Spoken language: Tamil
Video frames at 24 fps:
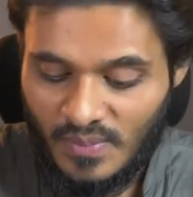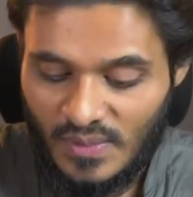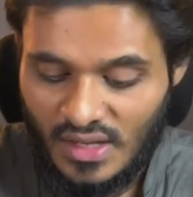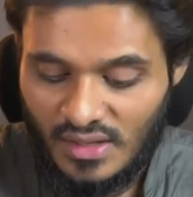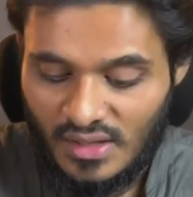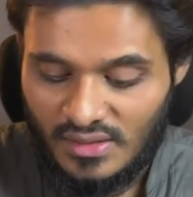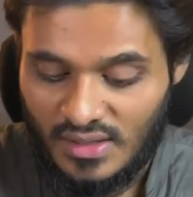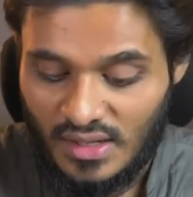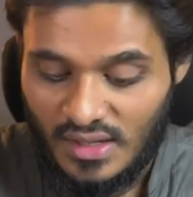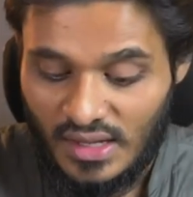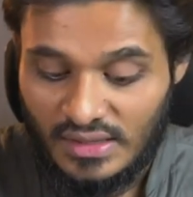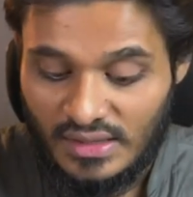
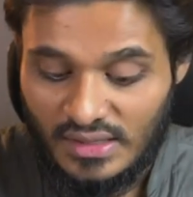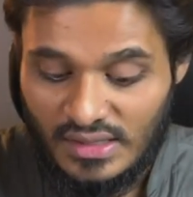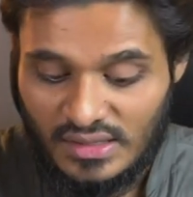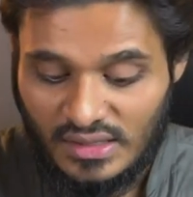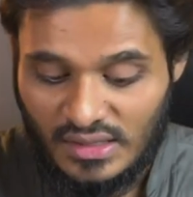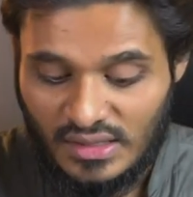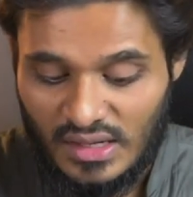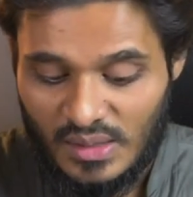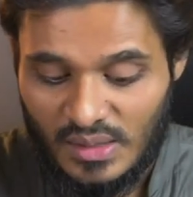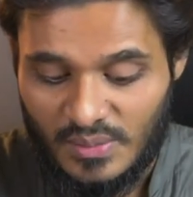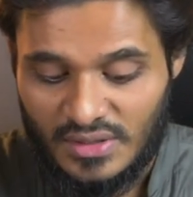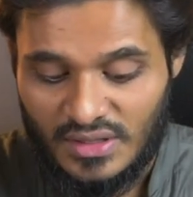இந்த ஹதீஸ்
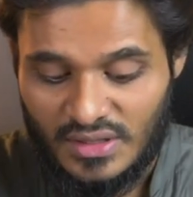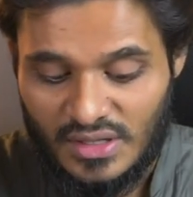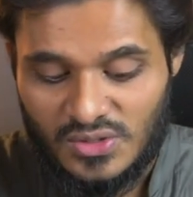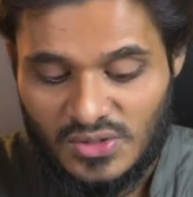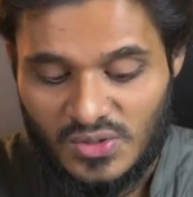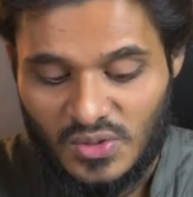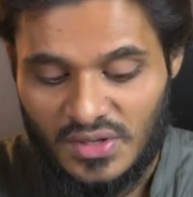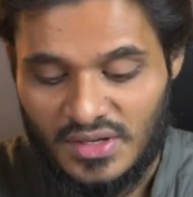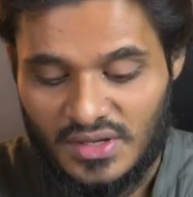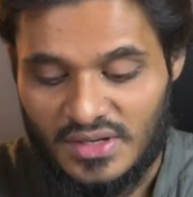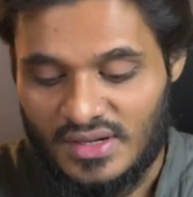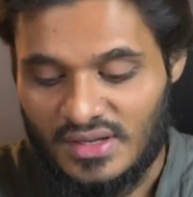எல்லாம் எதை
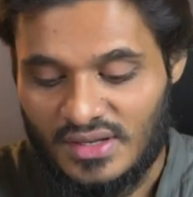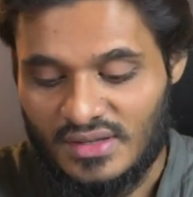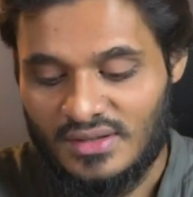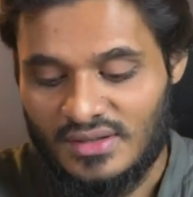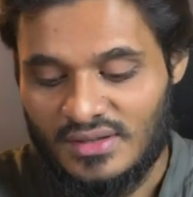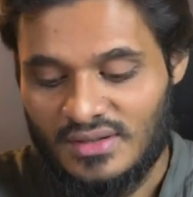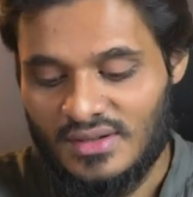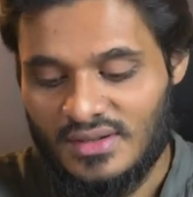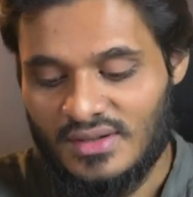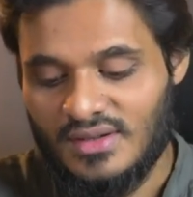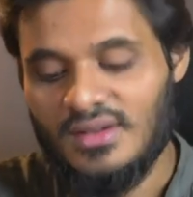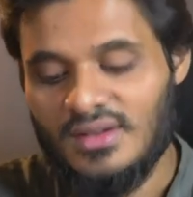சொல்லுகிறது
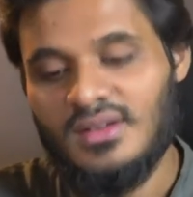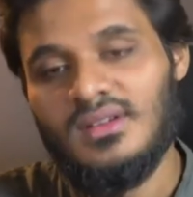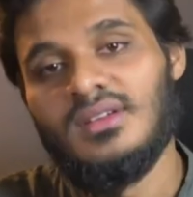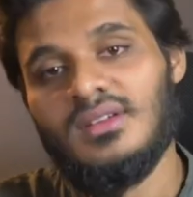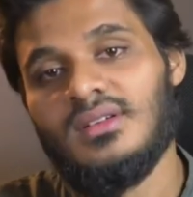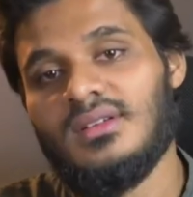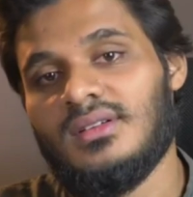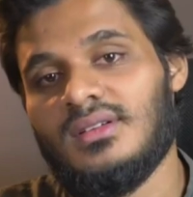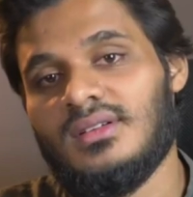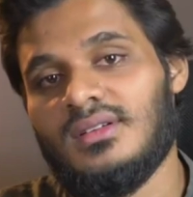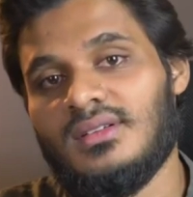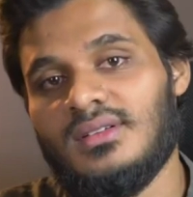
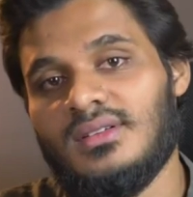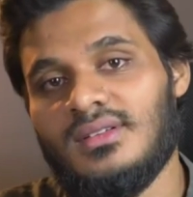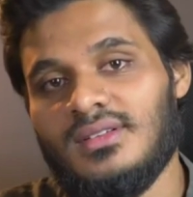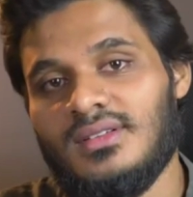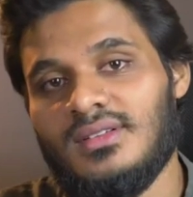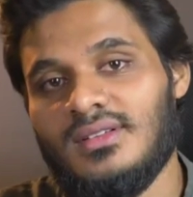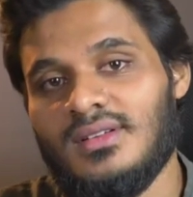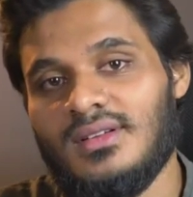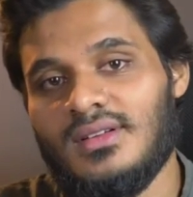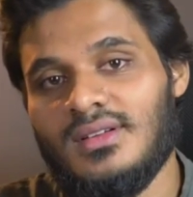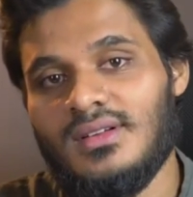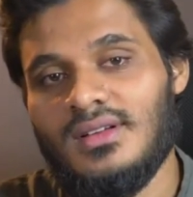
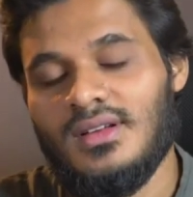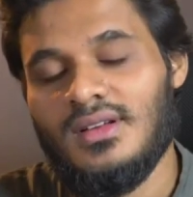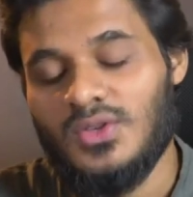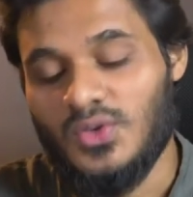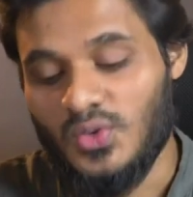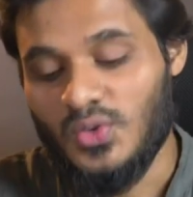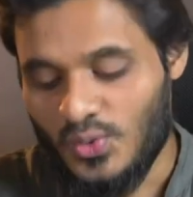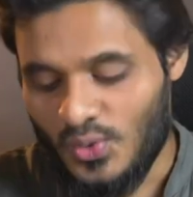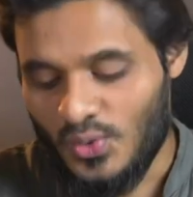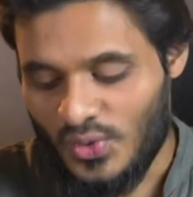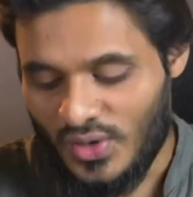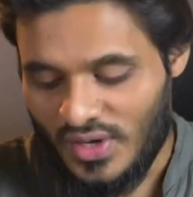
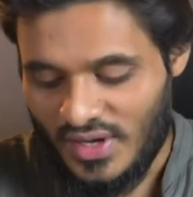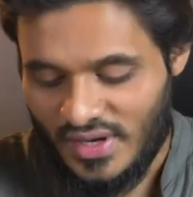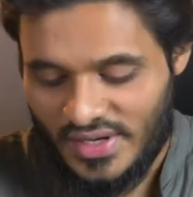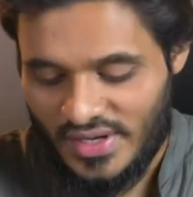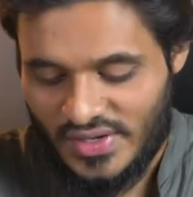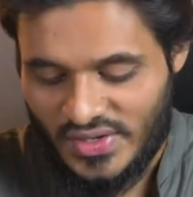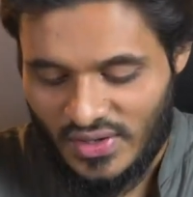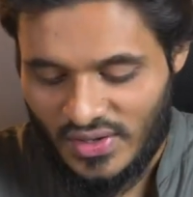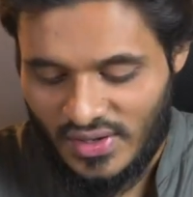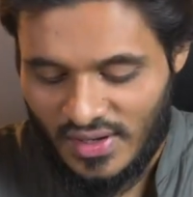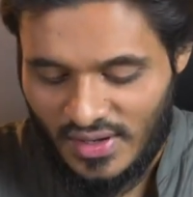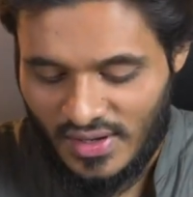ரசூலுல்லாஹி
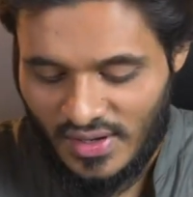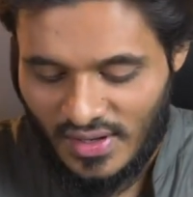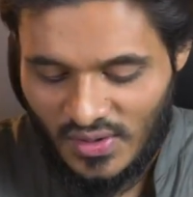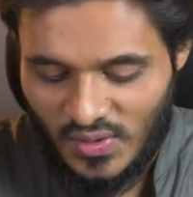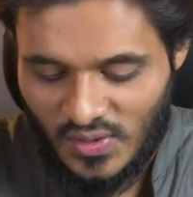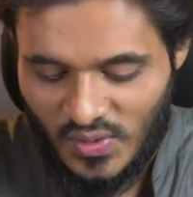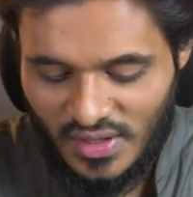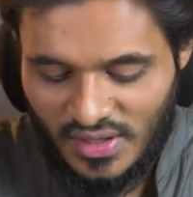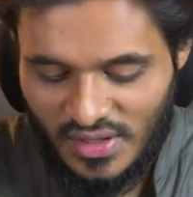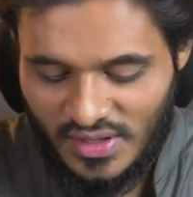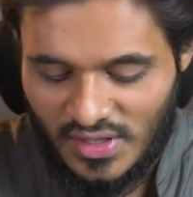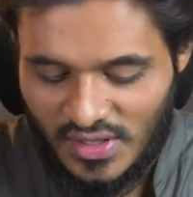சொல்லல்லாஹு
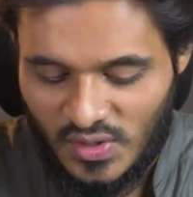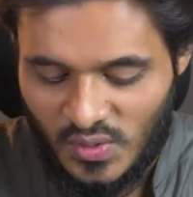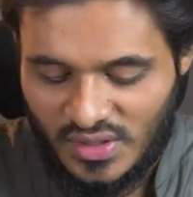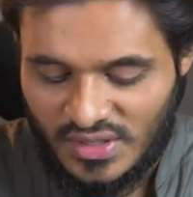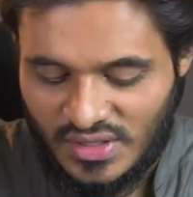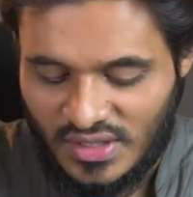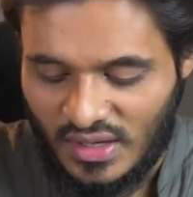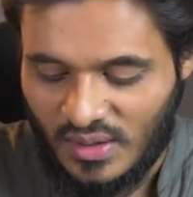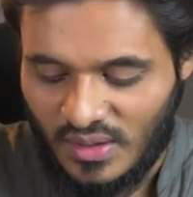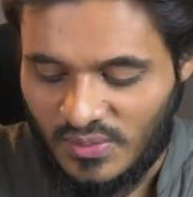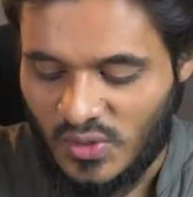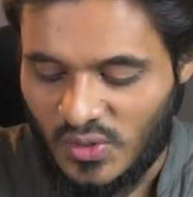அலிஹி
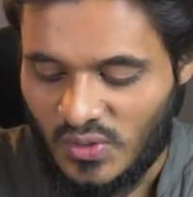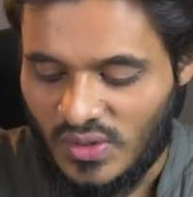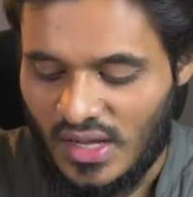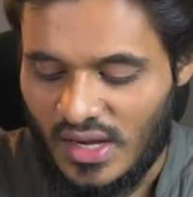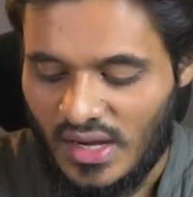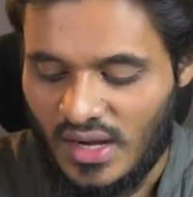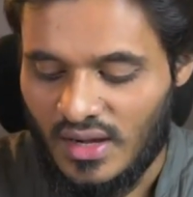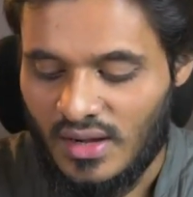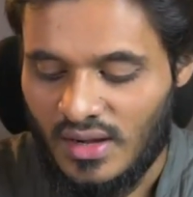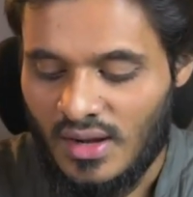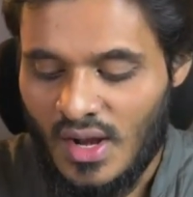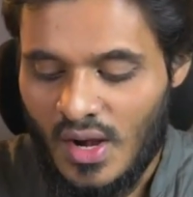வசல்லம்
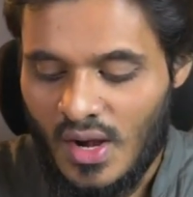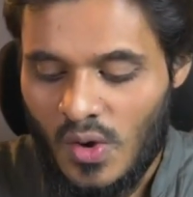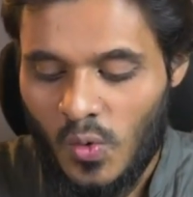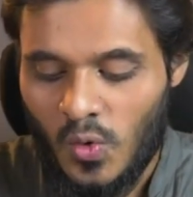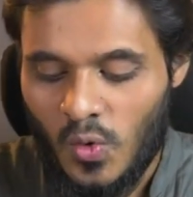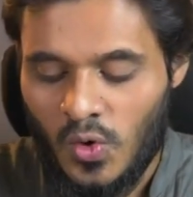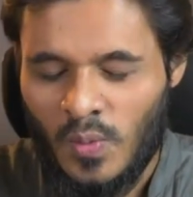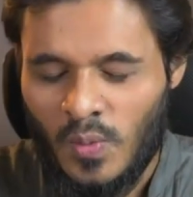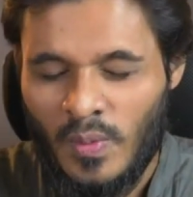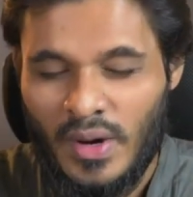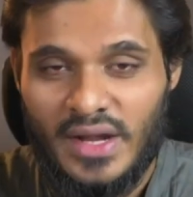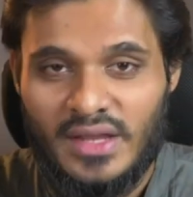சொன்னார்கள்
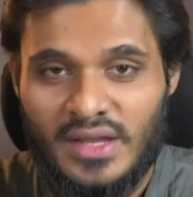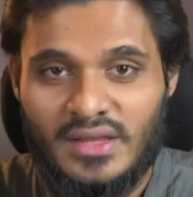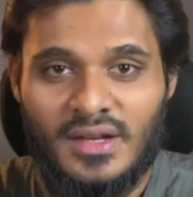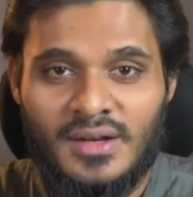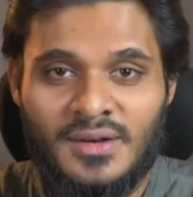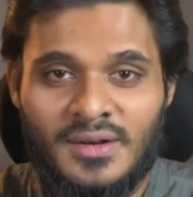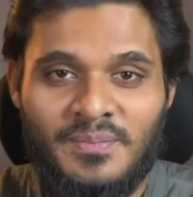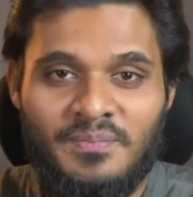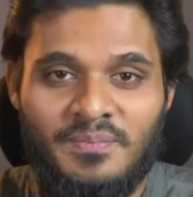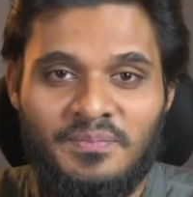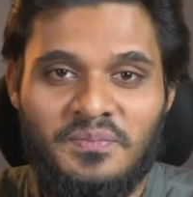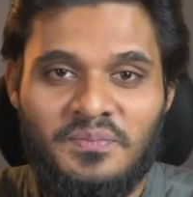ஒரு மனிதன்
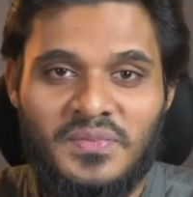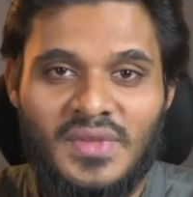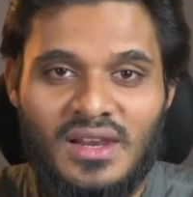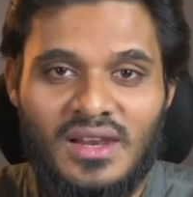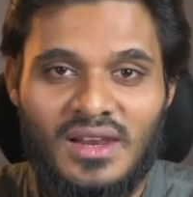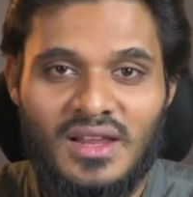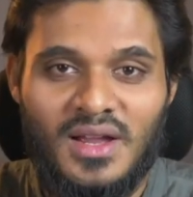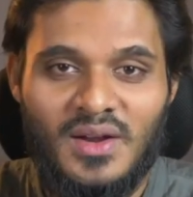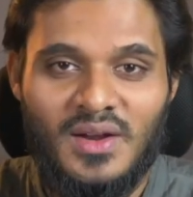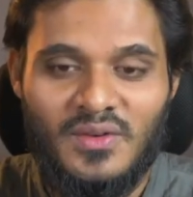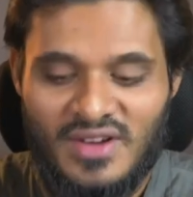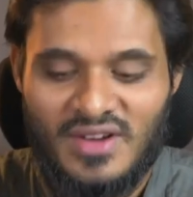
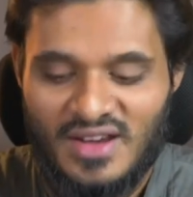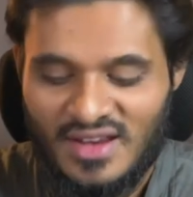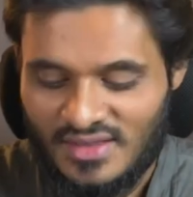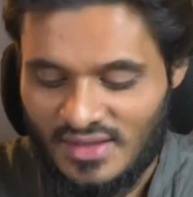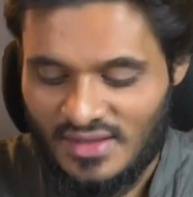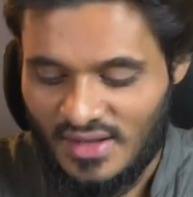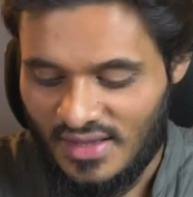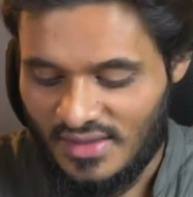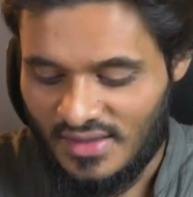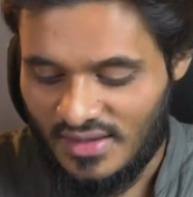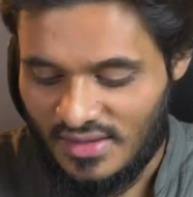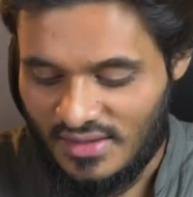நல்ல கவனிங்க இந்த
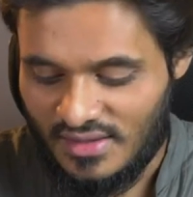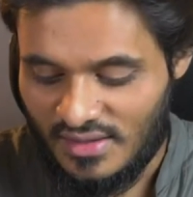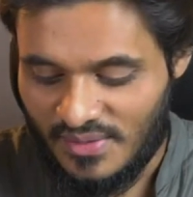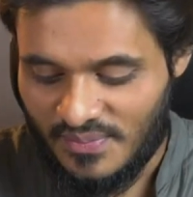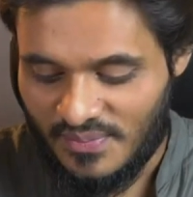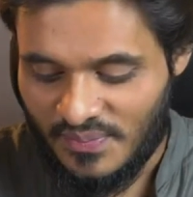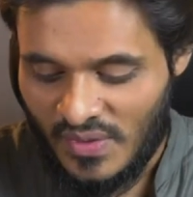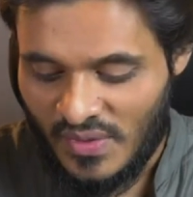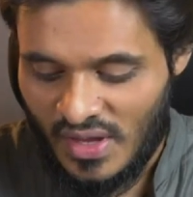ஹதீசன்